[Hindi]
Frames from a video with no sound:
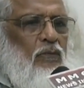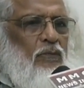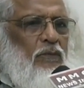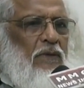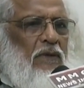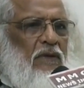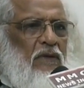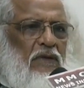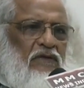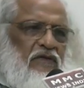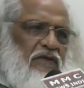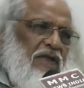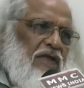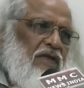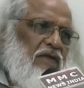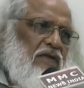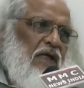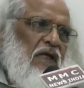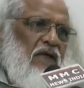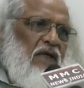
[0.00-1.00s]
पर असर
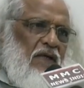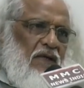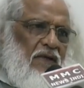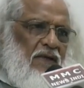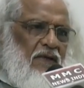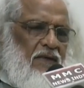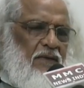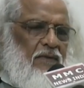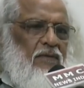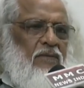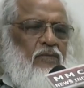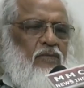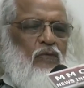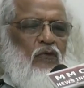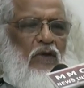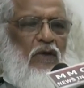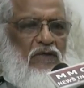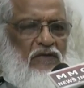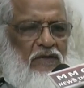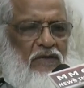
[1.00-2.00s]
डाला है
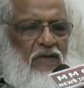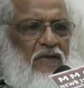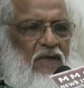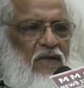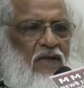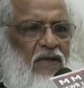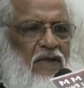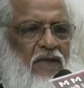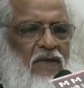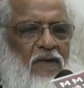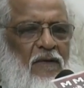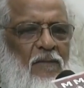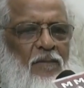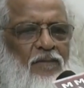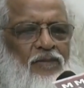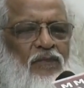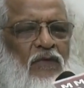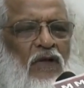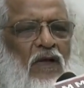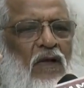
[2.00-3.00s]
बुरा असर डाला
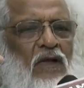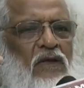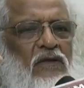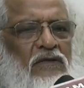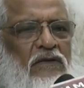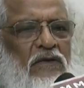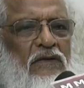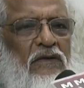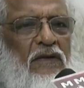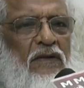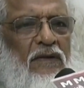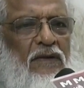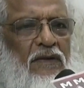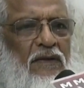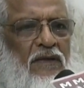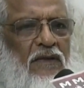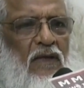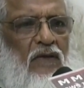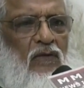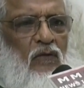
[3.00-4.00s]
है
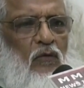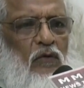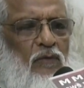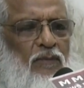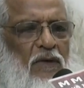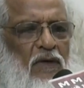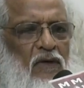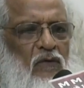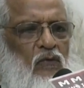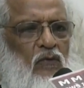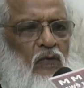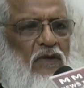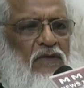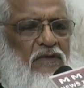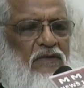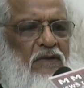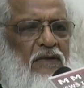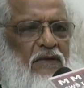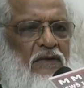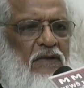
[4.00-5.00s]
ज़िंदगी का कोई पहलू
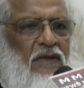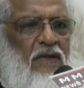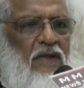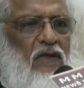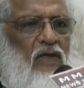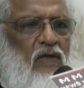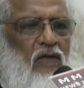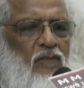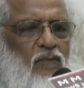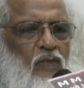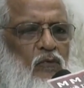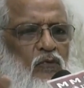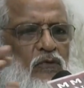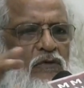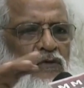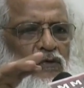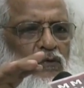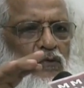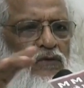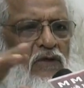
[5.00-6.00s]
ऐसा नहीं है और
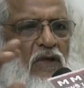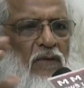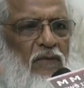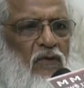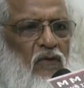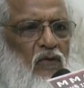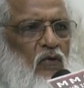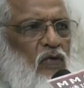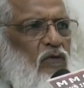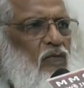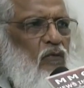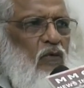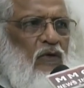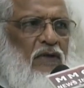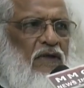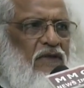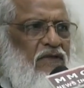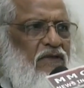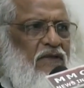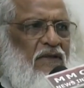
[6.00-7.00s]
पूरी दुनिया में कोई
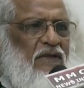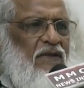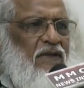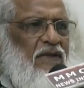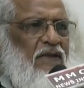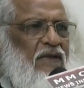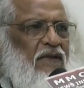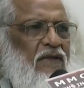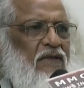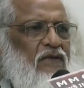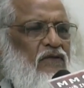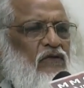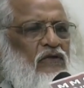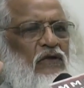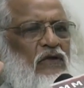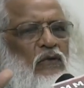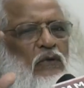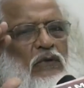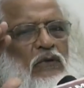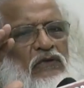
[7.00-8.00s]
मुल्क ऐसा नहीं है
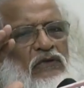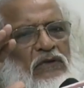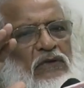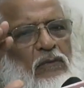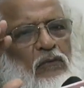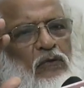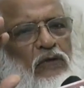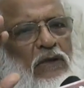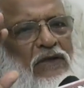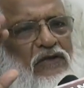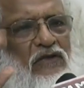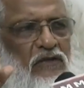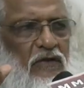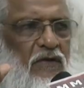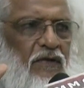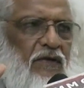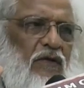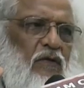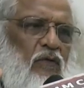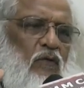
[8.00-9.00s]
जो इससे
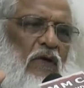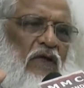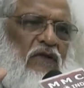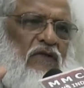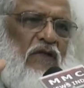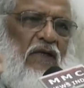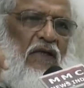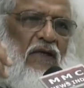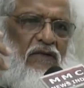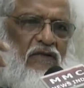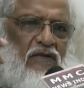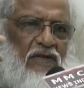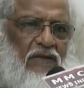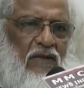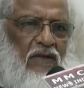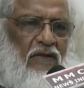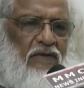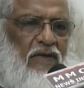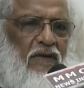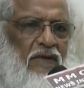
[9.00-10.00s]
मुतासर नहीं हुआ जहाँ इसके
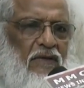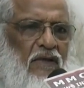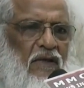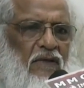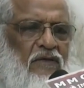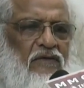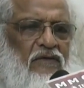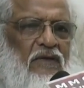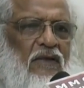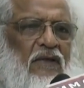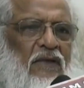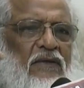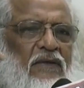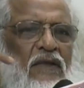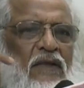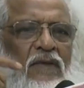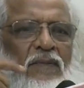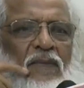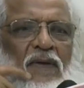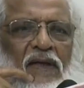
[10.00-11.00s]
ख़तरनाक असरात
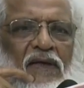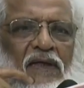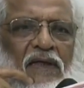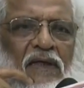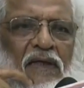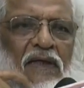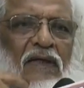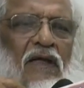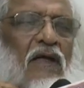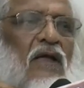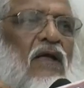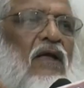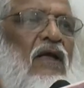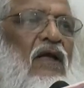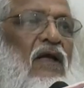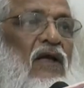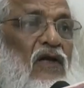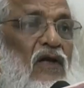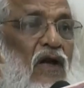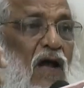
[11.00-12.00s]
नहीं फैले
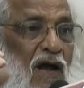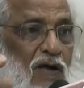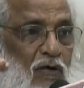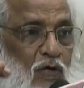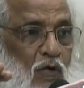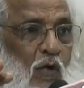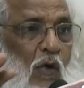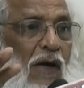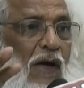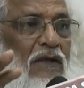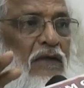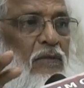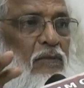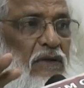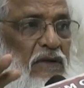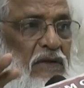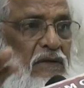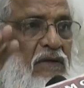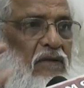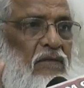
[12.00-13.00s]
लाखों
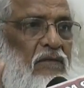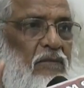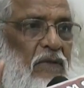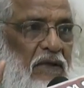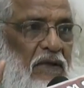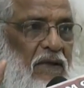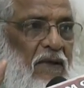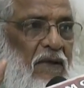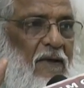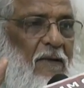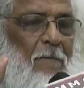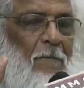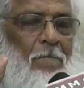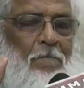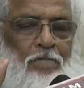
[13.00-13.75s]
आदमी मर गए